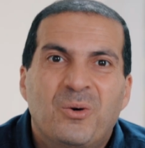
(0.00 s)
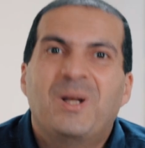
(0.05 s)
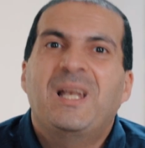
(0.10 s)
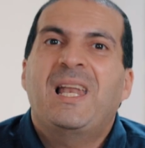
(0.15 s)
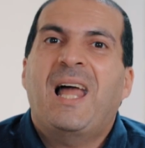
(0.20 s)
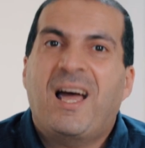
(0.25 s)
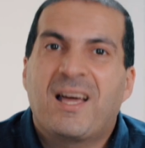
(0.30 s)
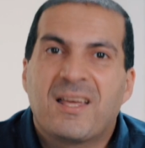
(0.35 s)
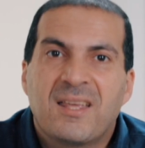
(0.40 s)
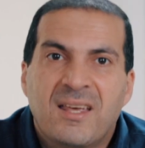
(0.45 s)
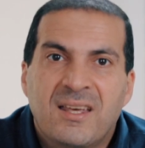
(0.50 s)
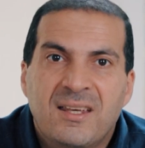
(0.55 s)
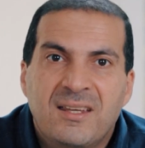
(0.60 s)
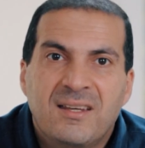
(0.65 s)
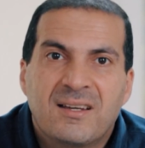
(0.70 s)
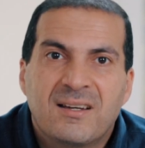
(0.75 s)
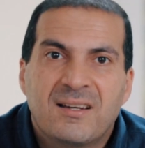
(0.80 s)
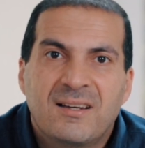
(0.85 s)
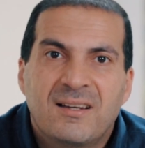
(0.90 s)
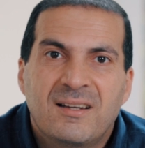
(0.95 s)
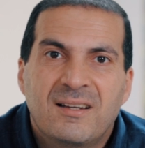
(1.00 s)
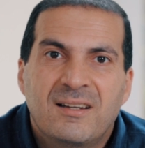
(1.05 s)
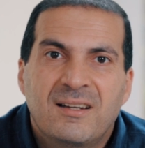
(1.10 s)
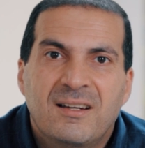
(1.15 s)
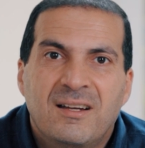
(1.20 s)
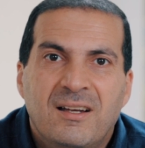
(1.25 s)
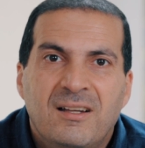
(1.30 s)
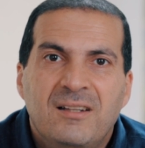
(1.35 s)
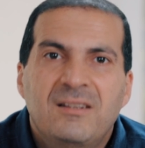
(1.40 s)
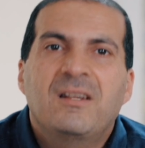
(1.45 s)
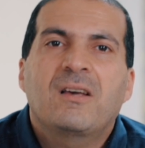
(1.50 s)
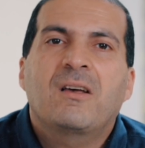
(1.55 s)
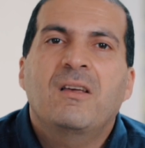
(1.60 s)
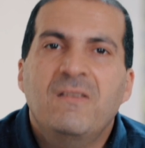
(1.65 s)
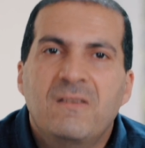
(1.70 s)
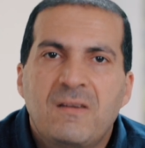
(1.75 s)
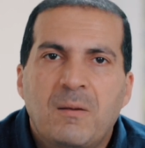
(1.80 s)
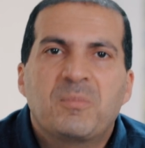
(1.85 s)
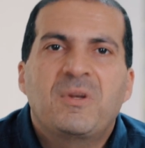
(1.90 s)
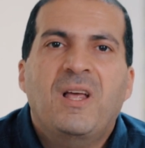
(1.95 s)
ولا حقيقيه دي
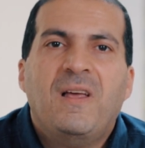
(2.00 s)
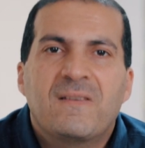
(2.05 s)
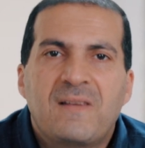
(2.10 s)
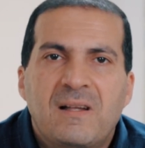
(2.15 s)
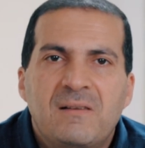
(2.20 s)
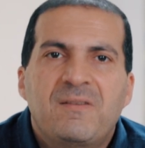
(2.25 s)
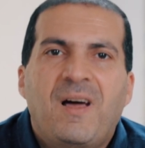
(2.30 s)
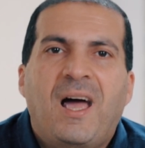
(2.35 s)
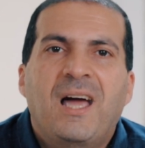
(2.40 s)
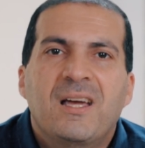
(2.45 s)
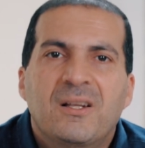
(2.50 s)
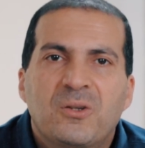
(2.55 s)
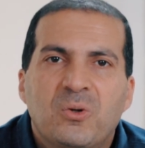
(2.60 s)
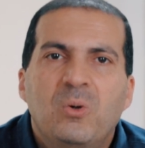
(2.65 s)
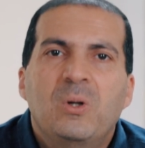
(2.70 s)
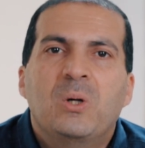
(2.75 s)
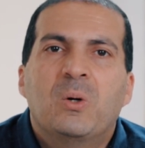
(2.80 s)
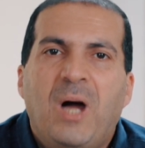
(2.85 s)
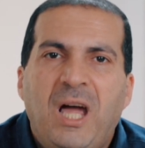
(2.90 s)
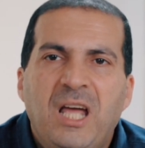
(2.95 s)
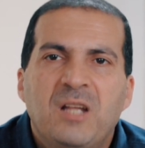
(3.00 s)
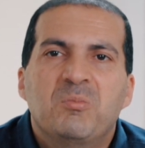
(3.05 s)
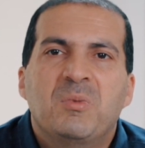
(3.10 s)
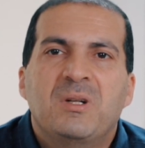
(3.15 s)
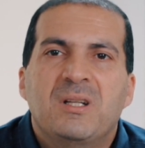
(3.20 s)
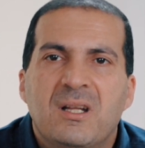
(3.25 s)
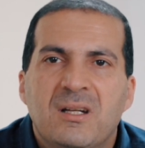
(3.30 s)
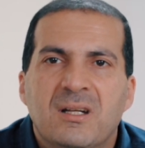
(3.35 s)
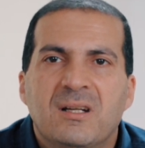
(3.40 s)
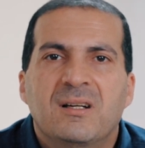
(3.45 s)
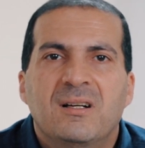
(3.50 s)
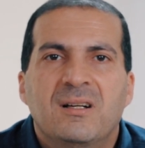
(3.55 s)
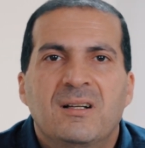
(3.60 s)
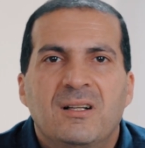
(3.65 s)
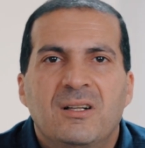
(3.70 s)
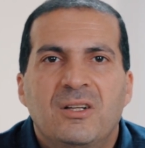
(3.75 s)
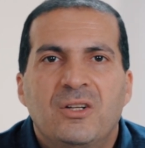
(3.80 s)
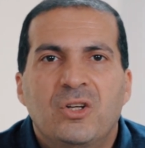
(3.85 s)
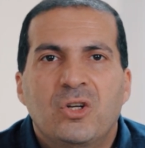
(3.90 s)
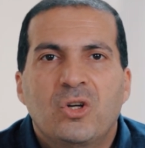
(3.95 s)
قصه بتحصل في حياه كل واحد مننا
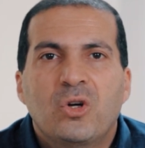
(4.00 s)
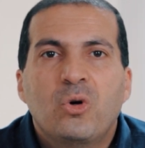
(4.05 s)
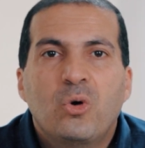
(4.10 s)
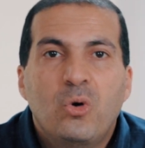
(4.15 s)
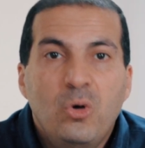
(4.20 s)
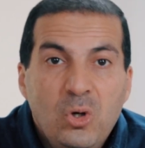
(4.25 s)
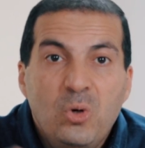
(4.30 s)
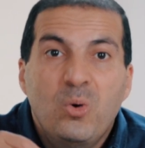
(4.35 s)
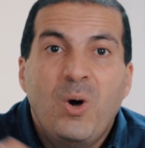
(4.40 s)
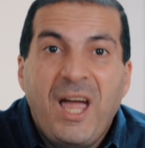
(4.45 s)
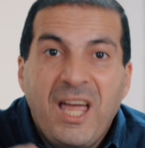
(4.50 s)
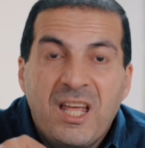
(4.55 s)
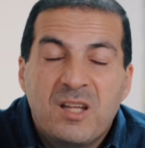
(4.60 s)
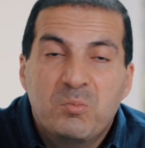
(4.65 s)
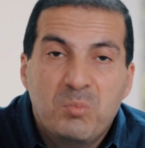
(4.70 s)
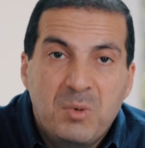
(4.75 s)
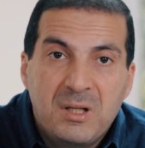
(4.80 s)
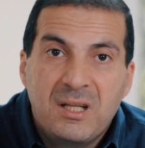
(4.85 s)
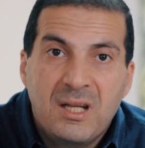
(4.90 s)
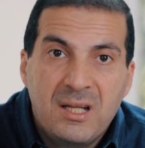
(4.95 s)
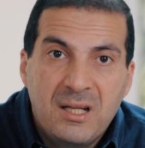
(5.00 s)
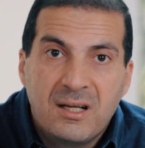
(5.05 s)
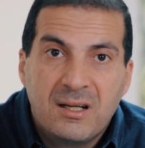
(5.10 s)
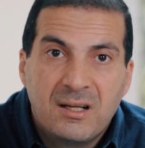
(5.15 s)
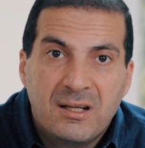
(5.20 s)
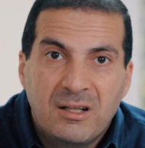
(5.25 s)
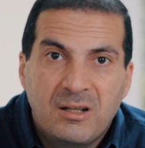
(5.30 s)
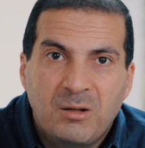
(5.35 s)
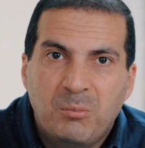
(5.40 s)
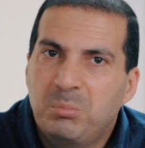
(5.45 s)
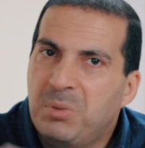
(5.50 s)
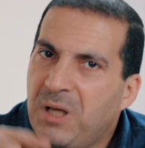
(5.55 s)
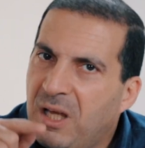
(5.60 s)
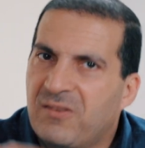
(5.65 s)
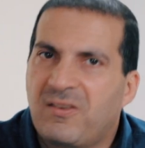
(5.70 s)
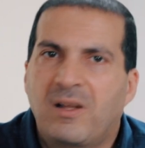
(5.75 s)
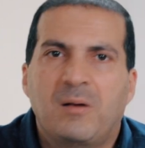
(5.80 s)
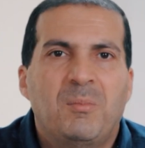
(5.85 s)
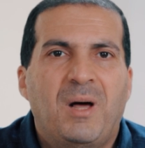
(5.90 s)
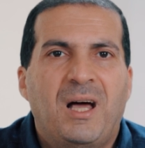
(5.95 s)
كل واحد مننا
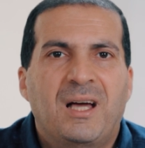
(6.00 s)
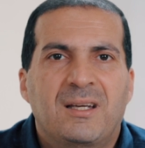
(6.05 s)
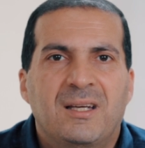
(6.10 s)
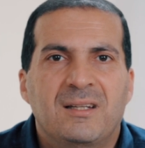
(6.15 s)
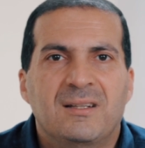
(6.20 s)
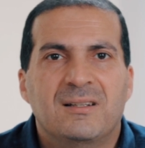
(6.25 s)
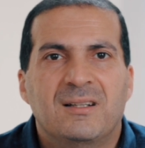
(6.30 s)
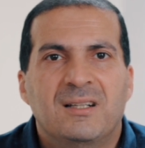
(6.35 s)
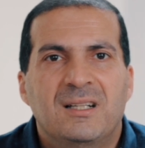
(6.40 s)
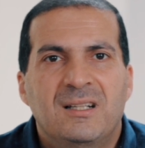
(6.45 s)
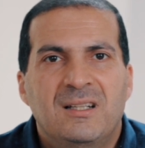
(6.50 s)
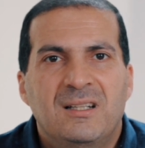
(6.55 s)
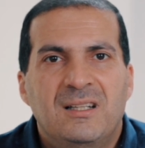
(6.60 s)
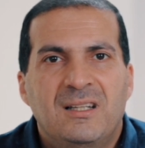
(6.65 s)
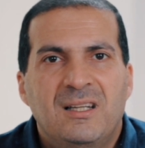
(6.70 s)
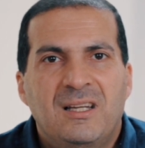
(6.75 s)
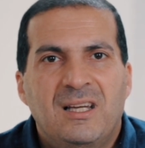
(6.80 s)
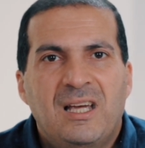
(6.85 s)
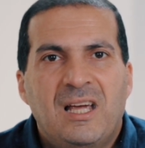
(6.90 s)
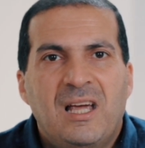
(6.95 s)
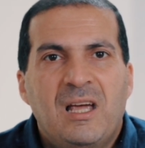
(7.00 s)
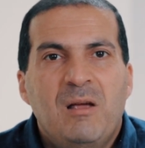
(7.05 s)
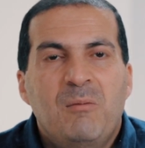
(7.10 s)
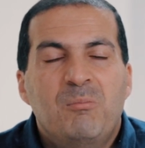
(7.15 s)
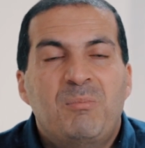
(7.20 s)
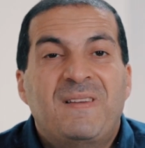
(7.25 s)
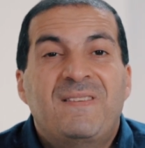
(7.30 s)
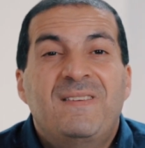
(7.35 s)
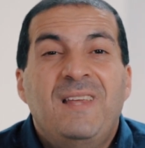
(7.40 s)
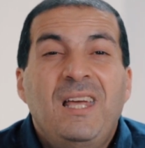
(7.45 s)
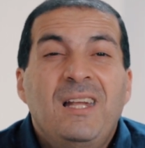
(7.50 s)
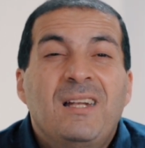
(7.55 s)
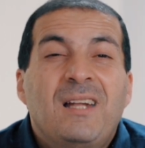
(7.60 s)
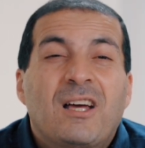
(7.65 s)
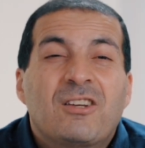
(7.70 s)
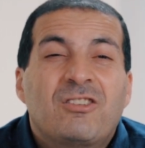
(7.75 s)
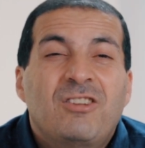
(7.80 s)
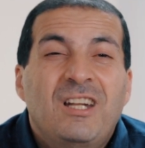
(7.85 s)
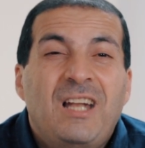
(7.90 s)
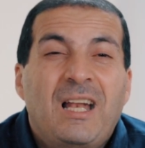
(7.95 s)
بيحصل معاه كده بس
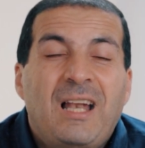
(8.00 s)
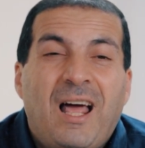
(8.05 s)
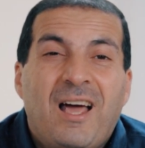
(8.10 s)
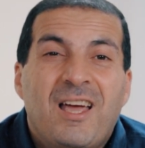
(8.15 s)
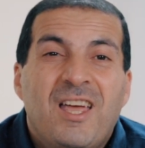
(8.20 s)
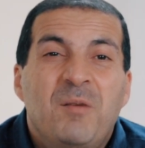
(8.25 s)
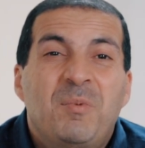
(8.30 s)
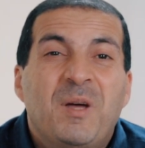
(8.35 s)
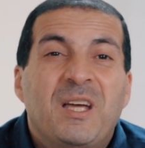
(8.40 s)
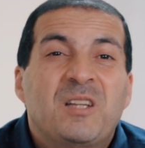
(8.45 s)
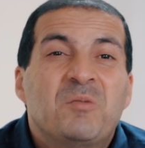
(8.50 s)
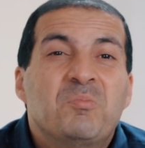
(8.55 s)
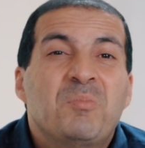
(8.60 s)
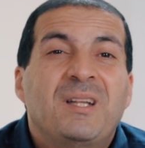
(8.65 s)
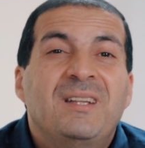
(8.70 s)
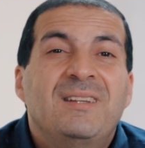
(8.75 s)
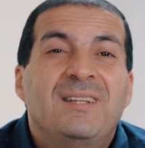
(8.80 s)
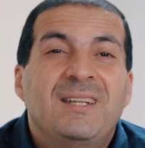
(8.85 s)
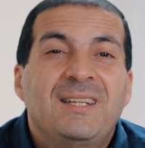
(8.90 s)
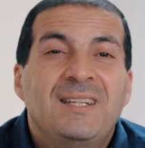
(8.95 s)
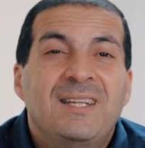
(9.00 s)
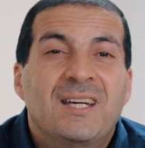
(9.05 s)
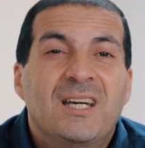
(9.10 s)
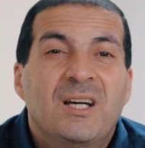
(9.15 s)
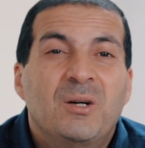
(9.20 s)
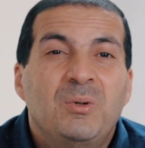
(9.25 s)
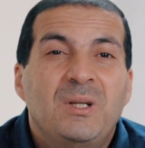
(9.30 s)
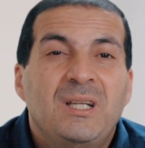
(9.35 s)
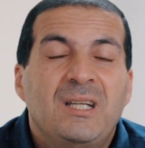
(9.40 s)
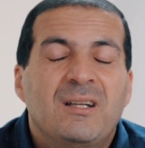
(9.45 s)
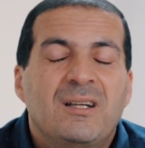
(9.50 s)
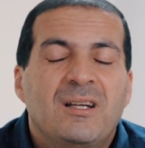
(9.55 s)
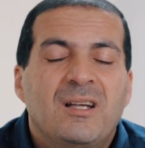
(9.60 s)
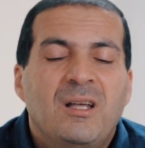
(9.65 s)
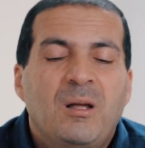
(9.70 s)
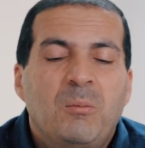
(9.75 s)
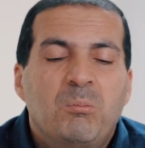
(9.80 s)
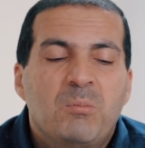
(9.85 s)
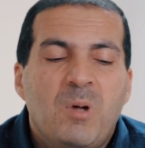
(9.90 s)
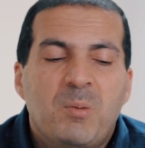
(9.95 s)
احنا عشان الحياه بقت ماديه قوي
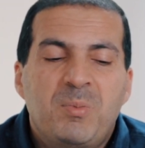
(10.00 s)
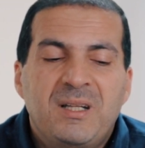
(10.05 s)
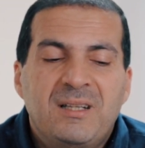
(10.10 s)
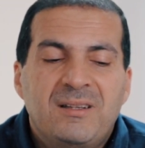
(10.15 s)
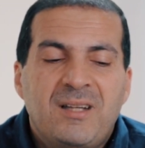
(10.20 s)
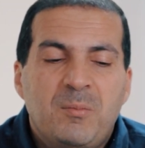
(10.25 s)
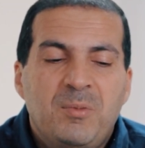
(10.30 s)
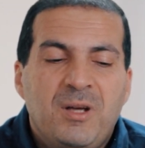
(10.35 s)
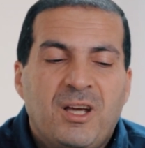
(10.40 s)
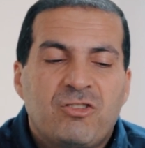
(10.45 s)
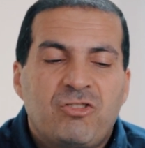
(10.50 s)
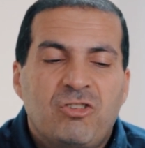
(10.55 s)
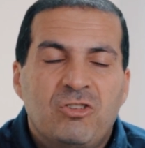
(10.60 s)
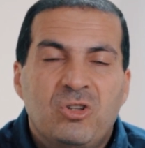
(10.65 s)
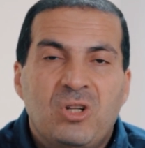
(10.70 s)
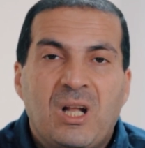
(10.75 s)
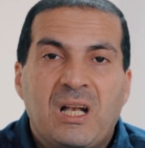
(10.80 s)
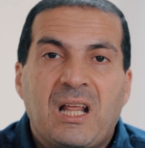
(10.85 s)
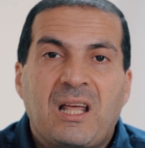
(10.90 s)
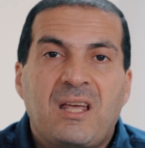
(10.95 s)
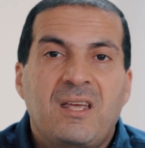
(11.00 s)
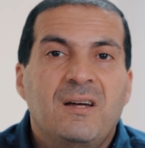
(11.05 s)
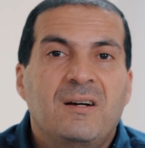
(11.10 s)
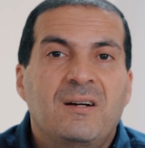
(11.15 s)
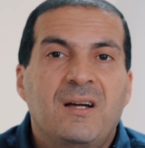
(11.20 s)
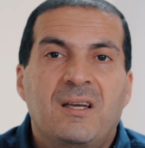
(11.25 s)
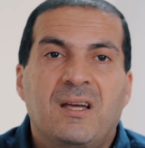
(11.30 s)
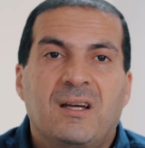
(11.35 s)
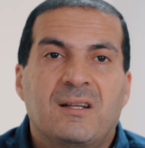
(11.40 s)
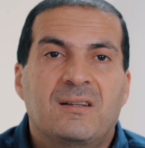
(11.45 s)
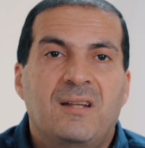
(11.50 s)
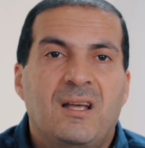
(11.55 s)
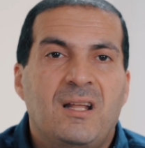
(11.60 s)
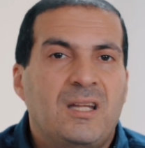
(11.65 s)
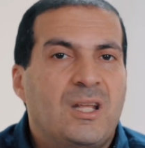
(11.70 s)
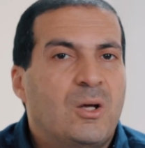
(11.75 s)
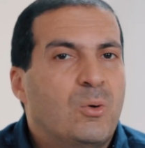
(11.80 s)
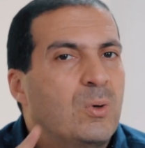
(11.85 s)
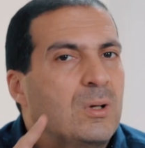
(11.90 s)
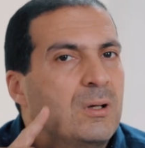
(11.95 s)
ما بنتابعش ان الخير رجع
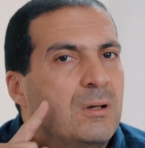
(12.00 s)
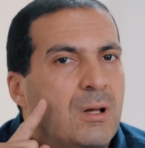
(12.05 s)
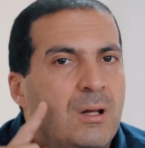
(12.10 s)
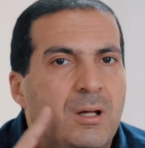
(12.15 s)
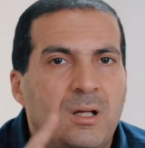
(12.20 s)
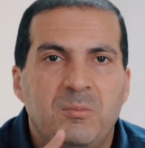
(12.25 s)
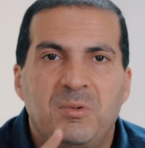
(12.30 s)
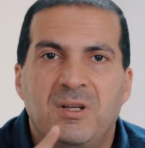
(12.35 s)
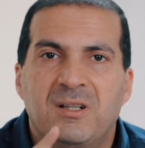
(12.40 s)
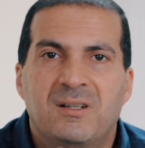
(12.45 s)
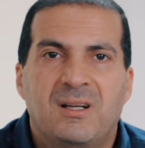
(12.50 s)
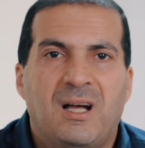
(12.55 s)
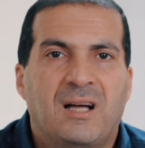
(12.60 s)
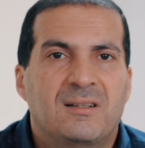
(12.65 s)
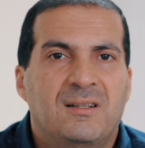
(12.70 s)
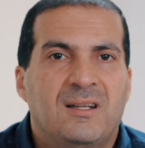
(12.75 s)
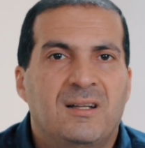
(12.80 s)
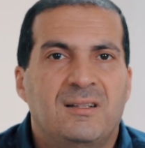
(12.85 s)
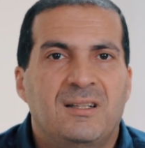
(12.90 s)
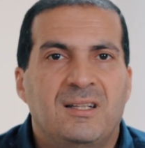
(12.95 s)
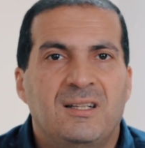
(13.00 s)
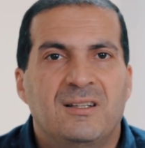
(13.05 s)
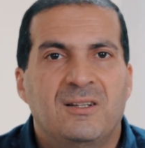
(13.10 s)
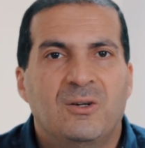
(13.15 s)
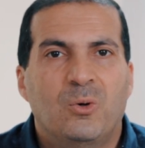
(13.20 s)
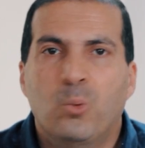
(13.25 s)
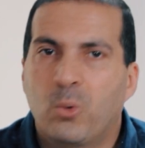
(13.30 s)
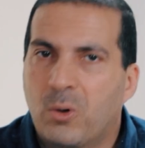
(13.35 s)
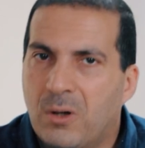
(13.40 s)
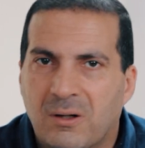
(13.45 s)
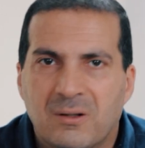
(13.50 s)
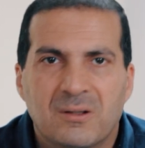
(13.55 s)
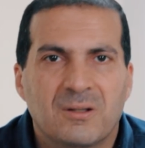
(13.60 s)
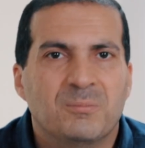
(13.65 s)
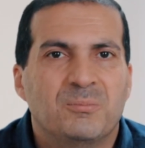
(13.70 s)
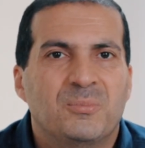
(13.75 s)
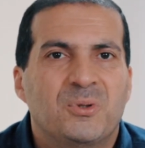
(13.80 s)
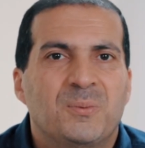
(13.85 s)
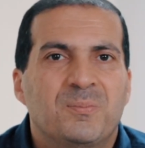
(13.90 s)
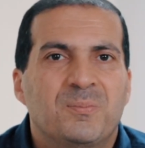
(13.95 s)
تاني والله بيرجع تاني وجرب